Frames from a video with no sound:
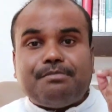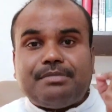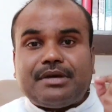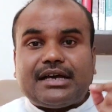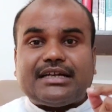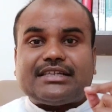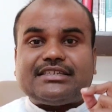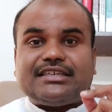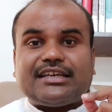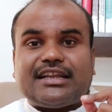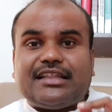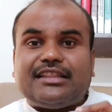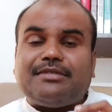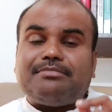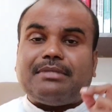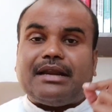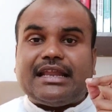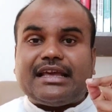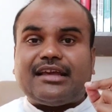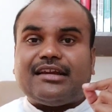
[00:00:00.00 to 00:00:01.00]
மிகச்சிறந்த
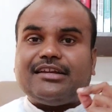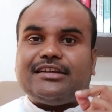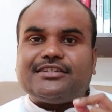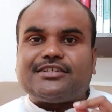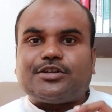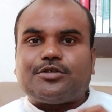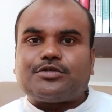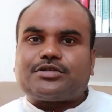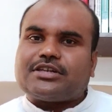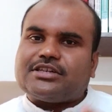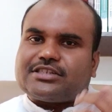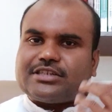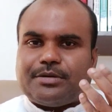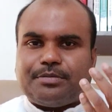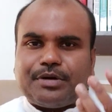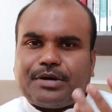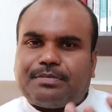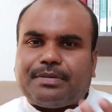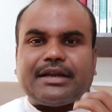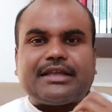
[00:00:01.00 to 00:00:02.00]
மெடிக்கல்
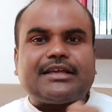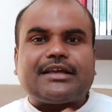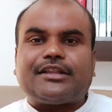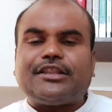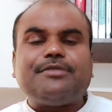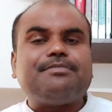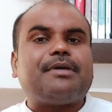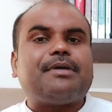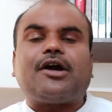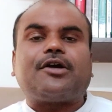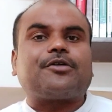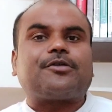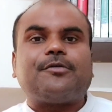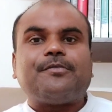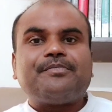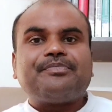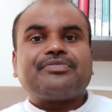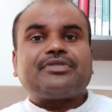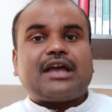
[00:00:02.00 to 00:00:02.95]
இன்ஸ்டிடியூஷன்ஸில் போய் படிக்கிறதையும் பார்க்குறோம்